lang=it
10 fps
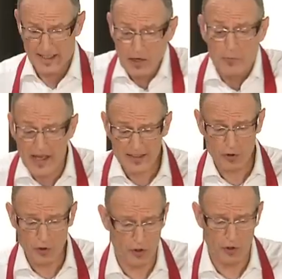È un
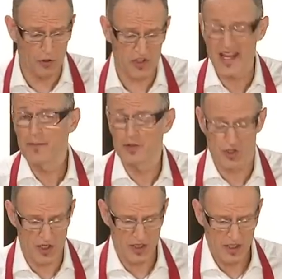piatto
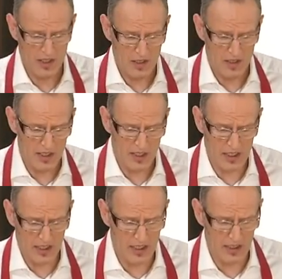semplice
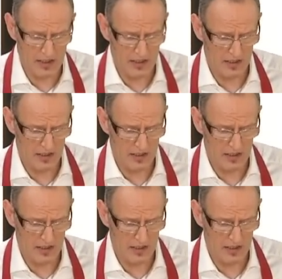eh,